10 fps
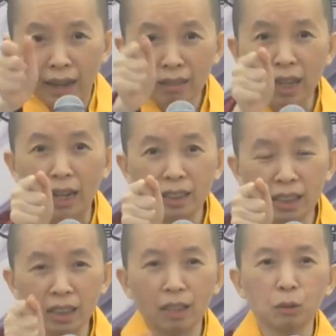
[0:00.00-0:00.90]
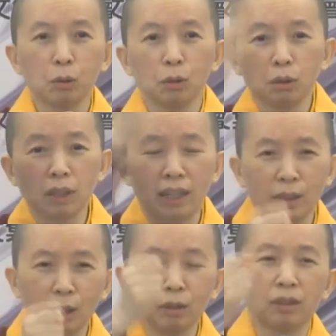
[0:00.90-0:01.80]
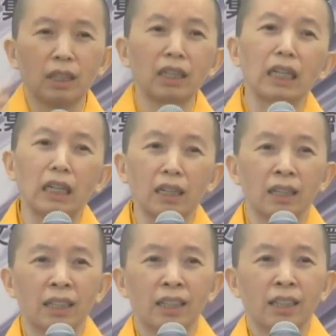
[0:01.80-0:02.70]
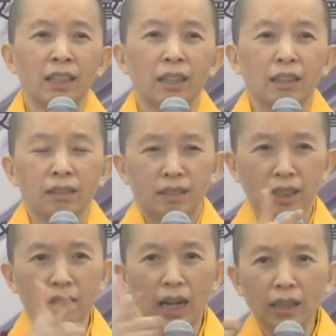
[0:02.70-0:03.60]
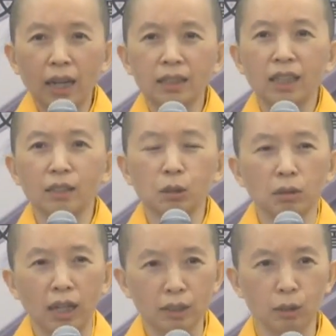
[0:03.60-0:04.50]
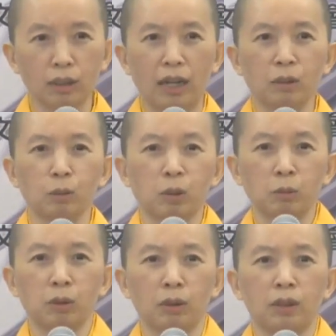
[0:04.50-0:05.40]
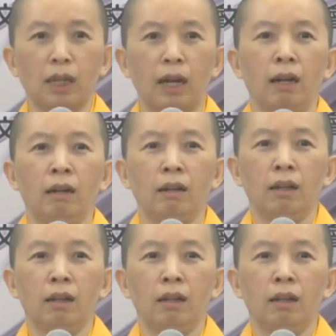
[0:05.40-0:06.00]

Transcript: 他拿金刚杵出来之后定你，警察拿枪出来的时候，歹徒是不是都这样？